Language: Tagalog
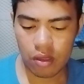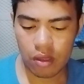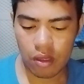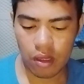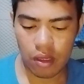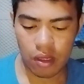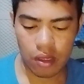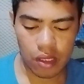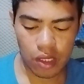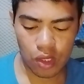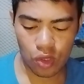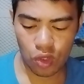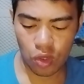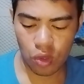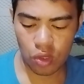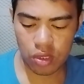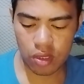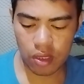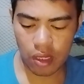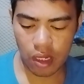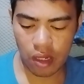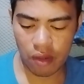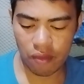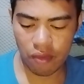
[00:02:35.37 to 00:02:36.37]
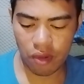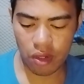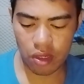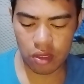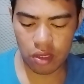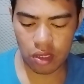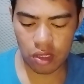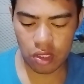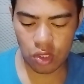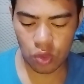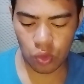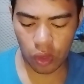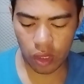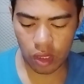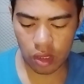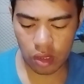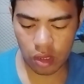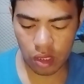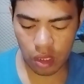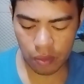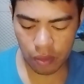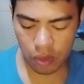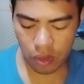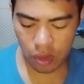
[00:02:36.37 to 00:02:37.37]
uh, dito sa verses 20
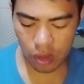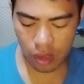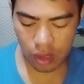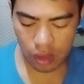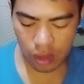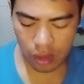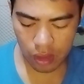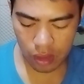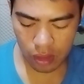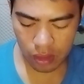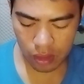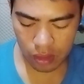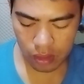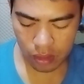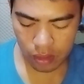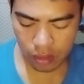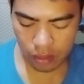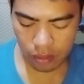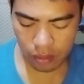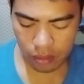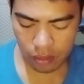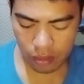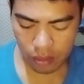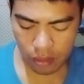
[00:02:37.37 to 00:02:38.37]
po hanggang